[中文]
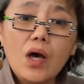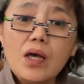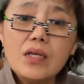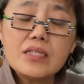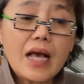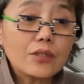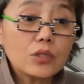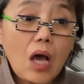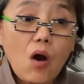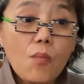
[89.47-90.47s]
呃想
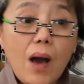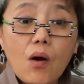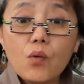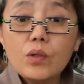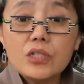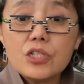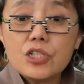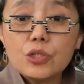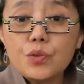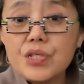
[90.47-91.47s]
逃跑或者
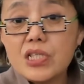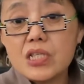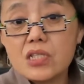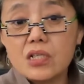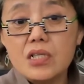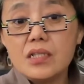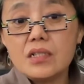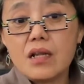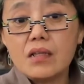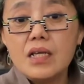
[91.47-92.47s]
是推卸责任的
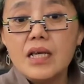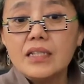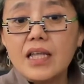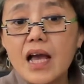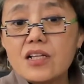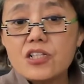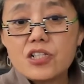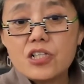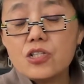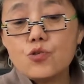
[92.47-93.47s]
人。他只
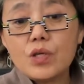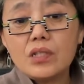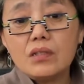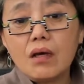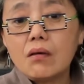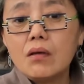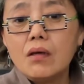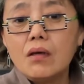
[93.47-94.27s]
是觉得呢，